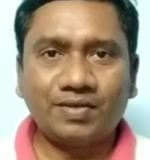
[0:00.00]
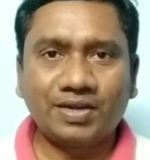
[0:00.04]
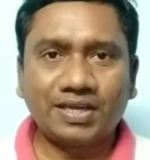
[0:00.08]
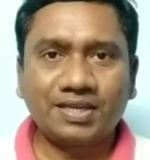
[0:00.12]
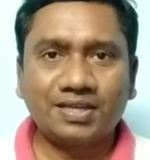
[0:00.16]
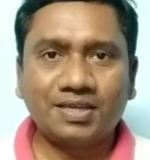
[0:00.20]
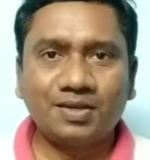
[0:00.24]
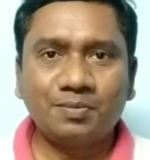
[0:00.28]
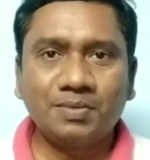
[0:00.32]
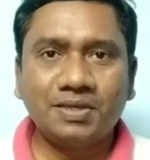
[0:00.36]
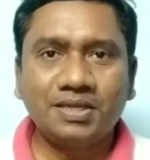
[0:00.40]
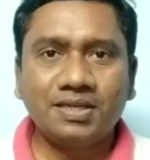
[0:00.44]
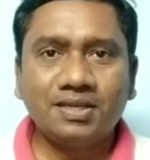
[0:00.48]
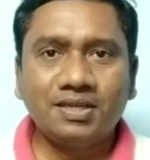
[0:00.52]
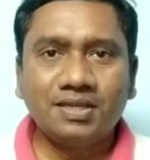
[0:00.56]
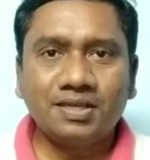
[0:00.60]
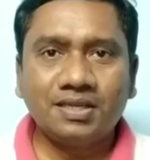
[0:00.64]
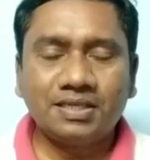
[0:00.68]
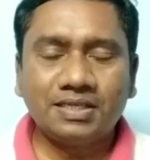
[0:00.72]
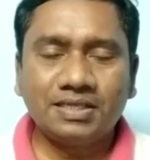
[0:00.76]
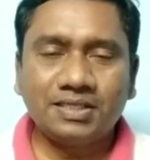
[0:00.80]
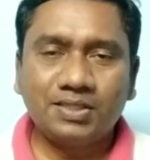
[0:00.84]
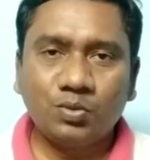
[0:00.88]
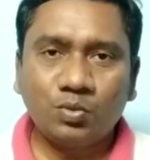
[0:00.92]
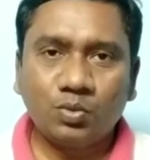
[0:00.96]
வணக்கம்
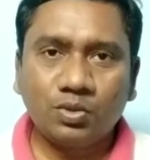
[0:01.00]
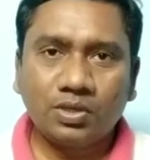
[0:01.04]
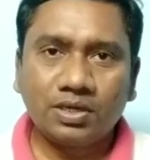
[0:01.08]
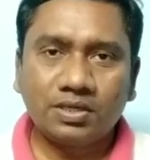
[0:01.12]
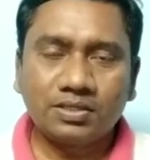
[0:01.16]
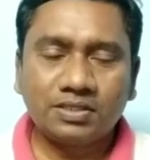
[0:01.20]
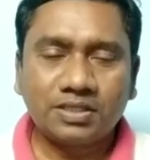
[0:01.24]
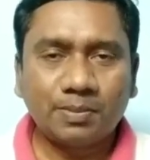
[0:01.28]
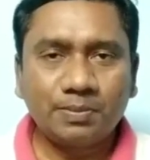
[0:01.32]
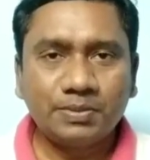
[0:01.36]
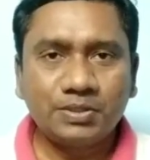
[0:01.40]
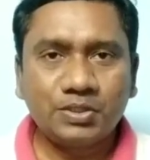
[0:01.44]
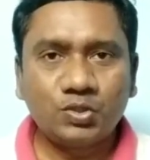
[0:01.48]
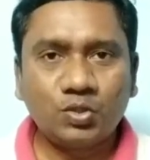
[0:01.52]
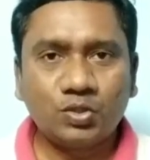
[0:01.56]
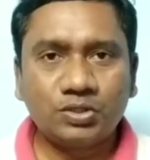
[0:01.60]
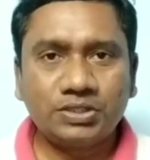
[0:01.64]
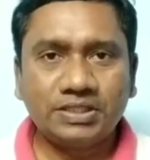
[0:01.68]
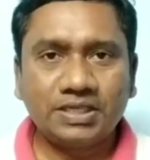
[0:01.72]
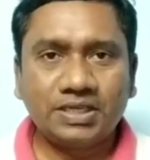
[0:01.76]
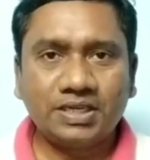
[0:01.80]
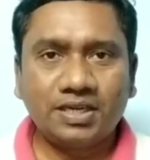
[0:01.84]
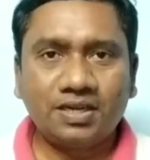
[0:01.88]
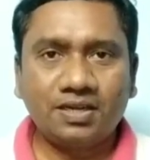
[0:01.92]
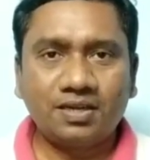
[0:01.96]
இது உங்கள் தமிழ் ஸ்டோர்
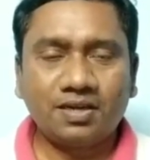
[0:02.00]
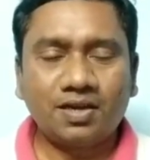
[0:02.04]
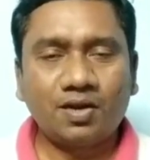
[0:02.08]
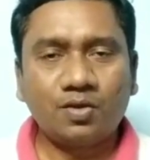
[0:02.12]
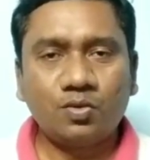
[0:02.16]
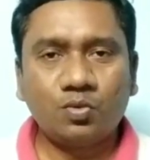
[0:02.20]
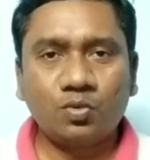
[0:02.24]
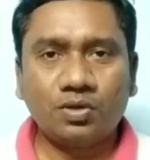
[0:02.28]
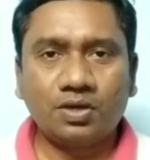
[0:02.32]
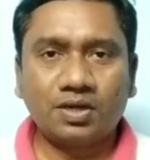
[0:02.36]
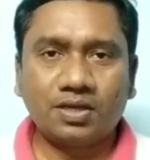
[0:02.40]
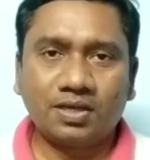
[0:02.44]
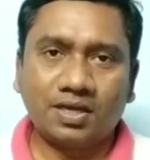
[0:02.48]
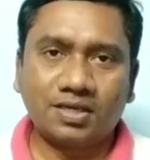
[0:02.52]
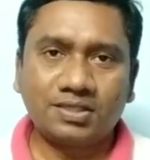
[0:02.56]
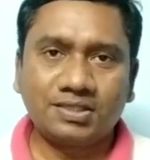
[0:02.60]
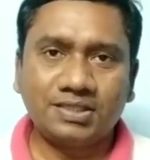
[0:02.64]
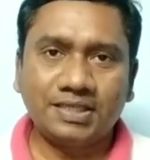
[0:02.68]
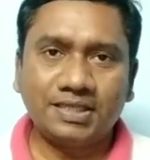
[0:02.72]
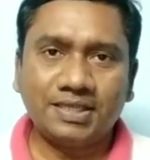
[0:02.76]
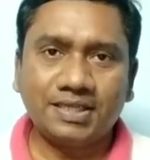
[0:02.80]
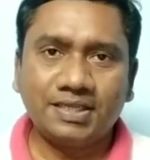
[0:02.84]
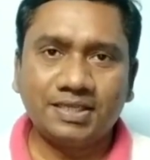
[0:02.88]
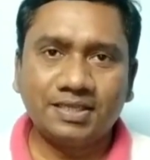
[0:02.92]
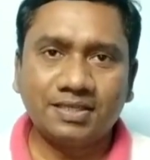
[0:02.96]
சேனல் நான் உங்கள்
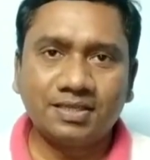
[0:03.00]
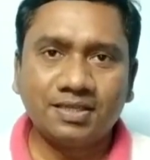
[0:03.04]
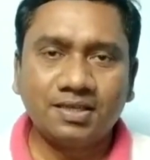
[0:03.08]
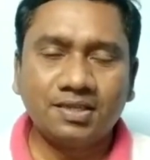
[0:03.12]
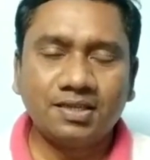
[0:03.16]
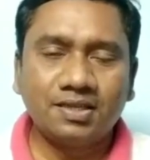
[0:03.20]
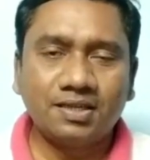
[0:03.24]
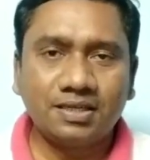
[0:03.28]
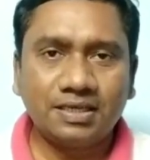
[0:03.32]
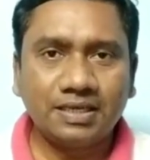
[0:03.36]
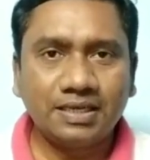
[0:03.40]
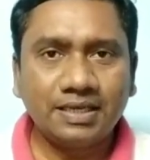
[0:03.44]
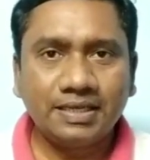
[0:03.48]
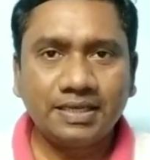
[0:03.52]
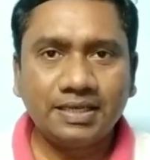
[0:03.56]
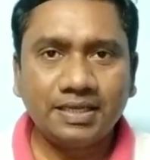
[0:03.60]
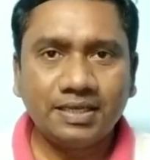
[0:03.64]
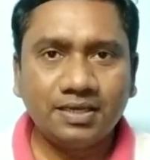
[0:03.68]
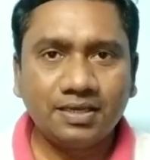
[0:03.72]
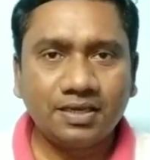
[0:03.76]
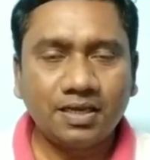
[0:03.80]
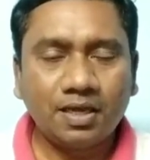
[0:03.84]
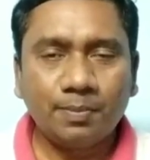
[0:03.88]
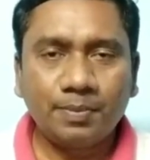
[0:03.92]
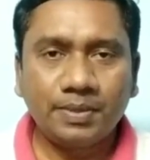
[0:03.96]
கார்த்திகேயன் இன்றைக்கி
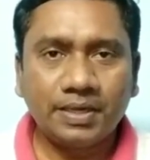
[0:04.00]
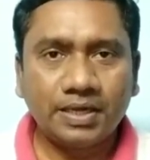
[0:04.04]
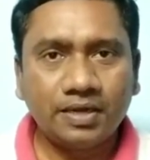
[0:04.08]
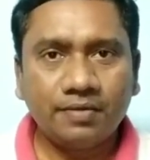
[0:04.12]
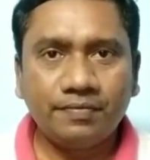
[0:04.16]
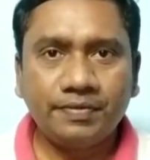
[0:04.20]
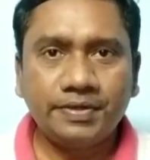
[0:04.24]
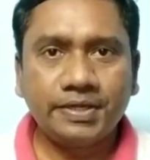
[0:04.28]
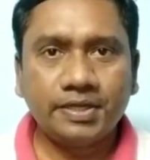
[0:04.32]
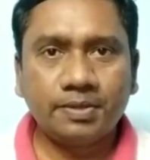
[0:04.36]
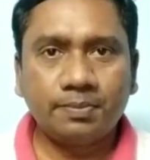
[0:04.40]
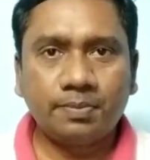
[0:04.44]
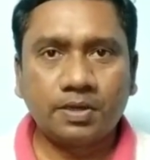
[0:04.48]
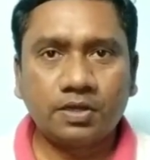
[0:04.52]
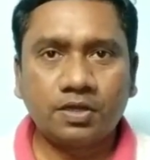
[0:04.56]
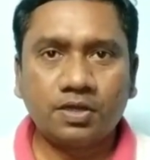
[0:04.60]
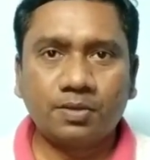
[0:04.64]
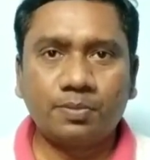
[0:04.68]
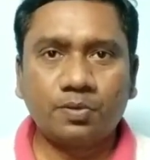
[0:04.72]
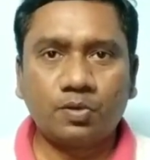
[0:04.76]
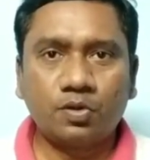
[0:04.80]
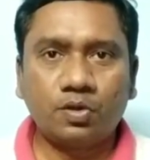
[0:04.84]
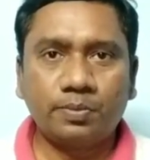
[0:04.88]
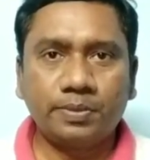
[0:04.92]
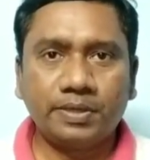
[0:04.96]
நாம் என்ன வீடியோ பார்க்க
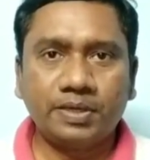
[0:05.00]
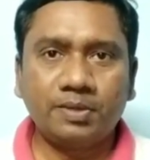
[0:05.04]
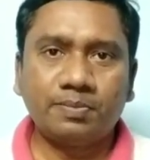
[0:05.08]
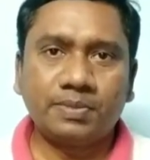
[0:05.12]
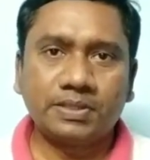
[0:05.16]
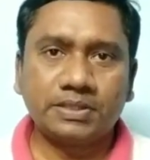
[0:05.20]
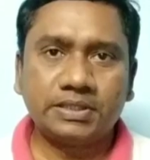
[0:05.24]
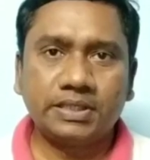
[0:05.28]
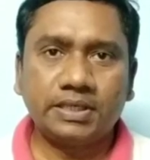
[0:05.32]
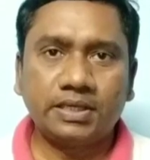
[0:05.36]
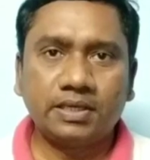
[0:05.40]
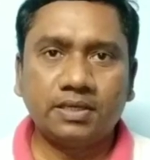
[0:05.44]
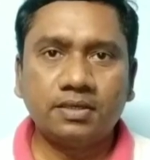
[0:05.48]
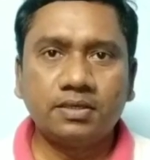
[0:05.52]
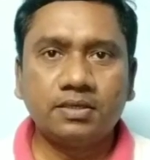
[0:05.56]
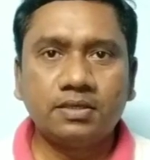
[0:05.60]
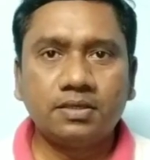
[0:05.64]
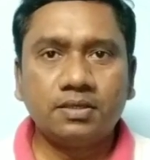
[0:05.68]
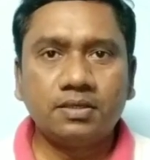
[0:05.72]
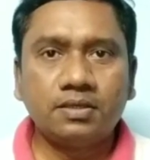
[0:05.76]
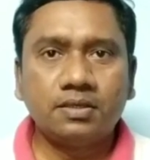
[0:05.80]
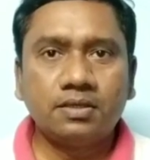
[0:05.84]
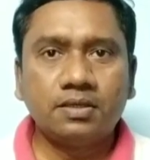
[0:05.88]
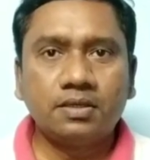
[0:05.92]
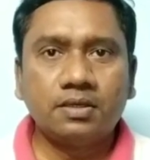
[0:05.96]
போகிறோம் அப்படின்னு பார்த்தீங்கன்னா
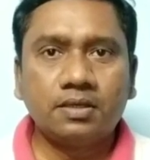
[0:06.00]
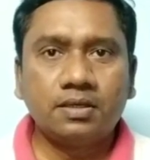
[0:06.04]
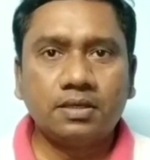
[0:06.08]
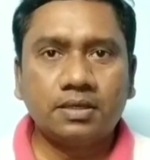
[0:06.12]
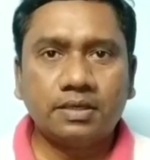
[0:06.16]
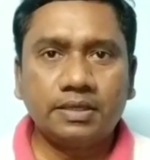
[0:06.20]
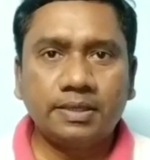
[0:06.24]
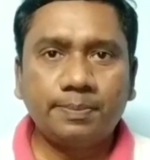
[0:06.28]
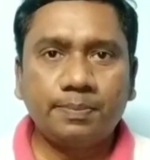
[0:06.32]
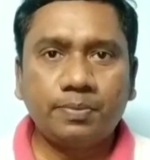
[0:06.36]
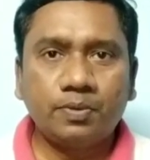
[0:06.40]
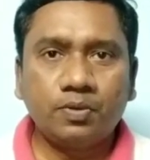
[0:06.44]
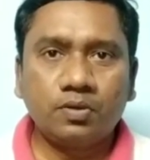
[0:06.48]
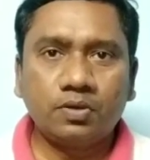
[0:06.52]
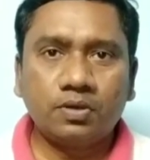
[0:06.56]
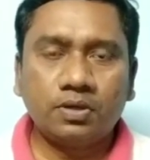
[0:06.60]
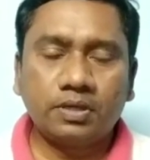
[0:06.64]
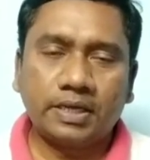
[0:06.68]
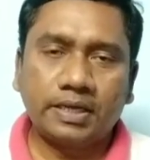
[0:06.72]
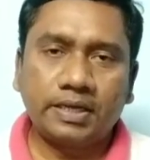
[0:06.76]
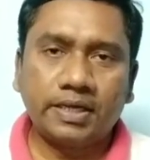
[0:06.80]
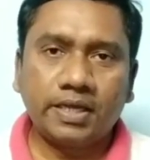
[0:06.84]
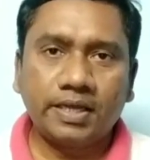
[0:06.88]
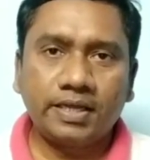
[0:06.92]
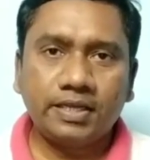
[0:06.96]
இப்போது
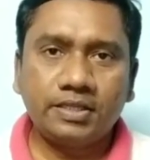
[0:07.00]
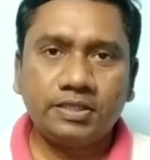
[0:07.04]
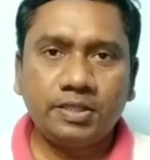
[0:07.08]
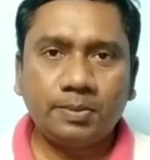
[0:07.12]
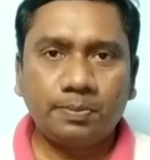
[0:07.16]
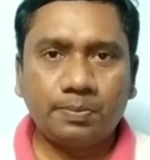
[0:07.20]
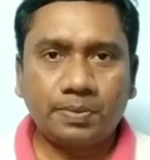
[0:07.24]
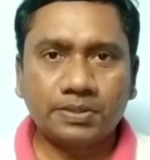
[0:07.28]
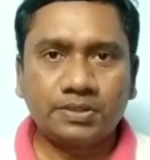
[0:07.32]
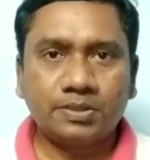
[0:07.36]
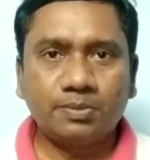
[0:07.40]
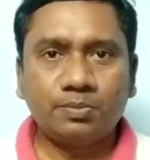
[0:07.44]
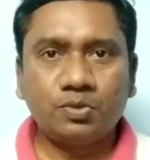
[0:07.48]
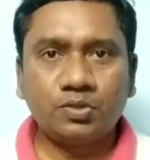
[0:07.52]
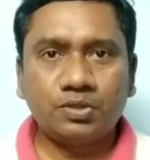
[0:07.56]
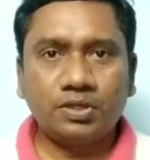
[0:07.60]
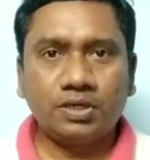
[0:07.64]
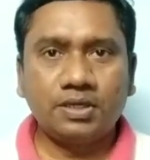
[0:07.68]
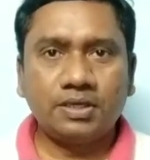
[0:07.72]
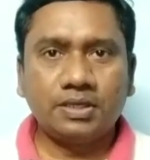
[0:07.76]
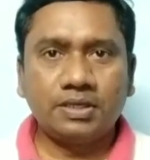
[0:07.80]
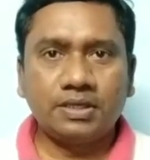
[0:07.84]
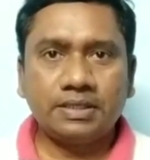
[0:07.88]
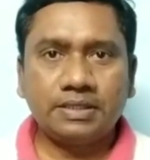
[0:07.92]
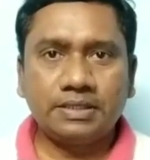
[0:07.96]
ரெண்டாயிரத்தி
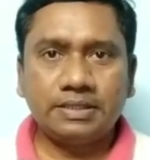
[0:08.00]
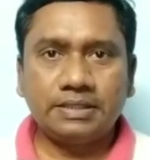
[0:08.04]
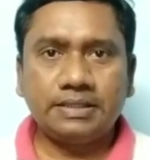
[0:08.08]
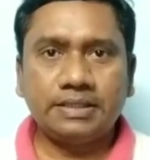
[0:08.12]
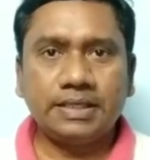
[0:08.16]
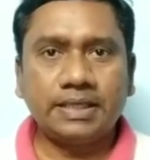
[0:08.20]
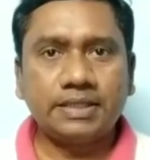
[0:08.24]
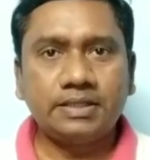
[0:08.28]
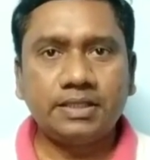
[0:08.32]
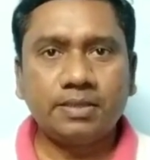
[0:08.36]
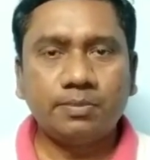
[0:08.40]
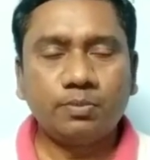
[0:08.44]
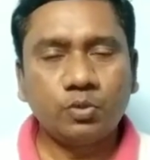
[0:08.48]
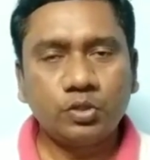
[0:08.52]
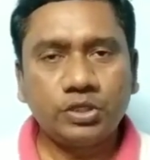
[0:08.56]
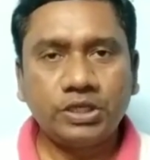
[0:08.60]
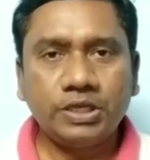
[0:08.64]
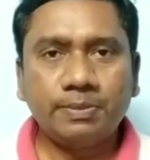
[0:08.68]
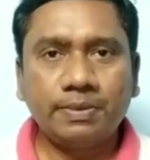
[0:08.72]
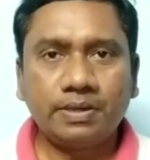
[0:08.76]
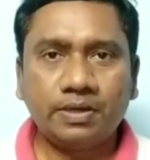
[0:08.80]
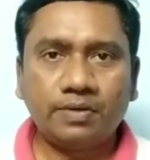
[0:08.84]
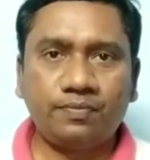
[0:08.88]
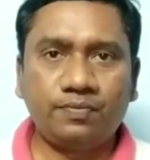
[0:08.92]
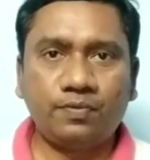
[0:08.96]
பத்தொம்போதில் எந்த
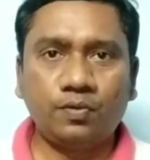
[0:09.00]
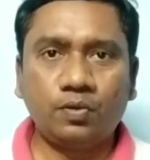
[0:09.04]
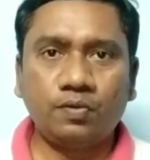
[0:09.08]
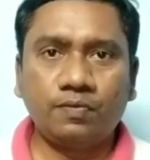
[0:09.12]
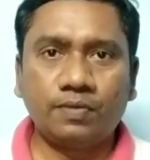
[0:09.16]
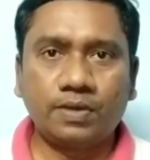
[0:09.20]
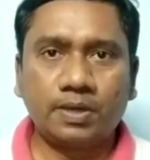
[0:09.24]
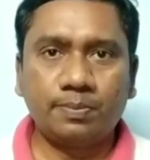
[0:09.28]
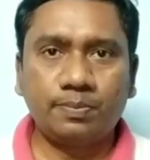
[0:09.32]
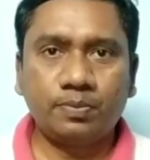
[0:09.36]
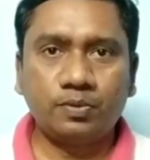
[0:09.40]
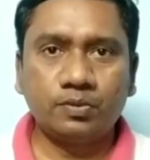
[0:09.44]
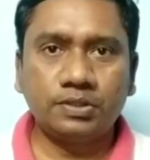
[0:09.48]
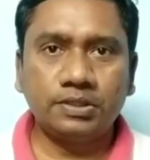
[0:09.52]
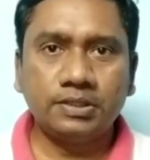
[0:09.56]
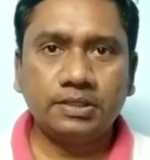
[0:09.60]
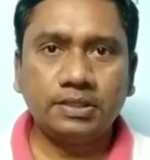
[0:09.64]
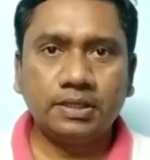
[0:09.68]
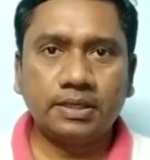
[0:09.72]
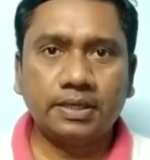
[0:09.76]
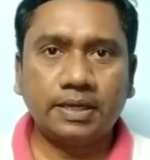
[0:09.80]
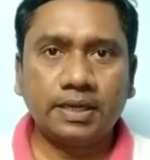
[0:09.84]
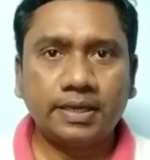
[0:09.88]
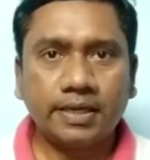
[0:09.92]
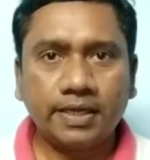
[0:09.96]
முக்கியமான ஃபோன் வரப்போகுது
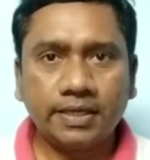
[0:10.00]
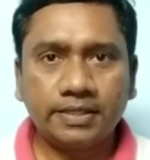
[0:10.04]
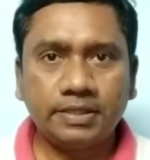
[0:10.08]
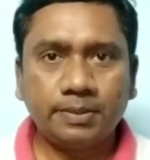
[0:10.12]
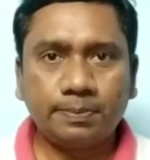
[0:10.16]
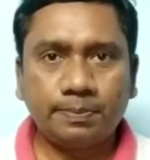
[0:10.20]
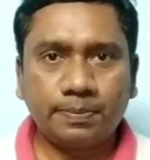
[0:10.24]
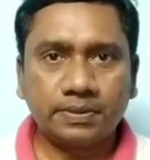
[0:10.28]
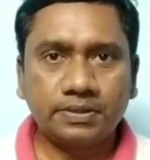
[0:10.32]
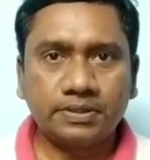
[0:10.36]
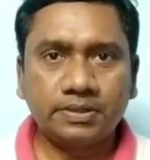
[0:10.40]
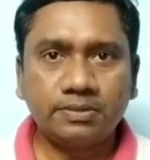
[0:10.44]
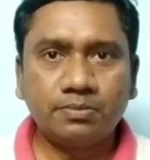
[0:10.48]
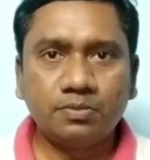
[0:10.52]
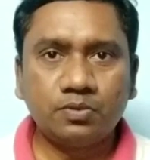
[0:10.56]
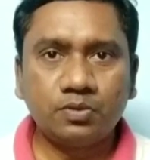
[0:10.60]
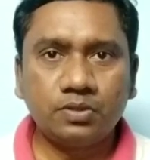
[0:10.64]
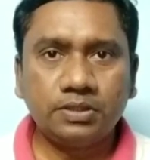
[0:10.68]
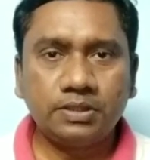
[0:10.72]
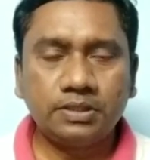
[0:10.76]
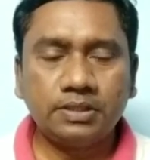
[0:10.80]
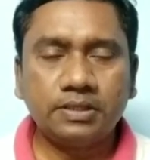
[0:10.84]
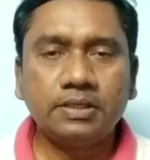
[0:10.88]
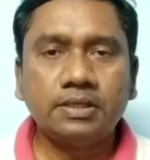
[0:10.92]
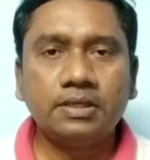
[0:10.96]
ரெண்டாயிரத்தி பத்தொம்போது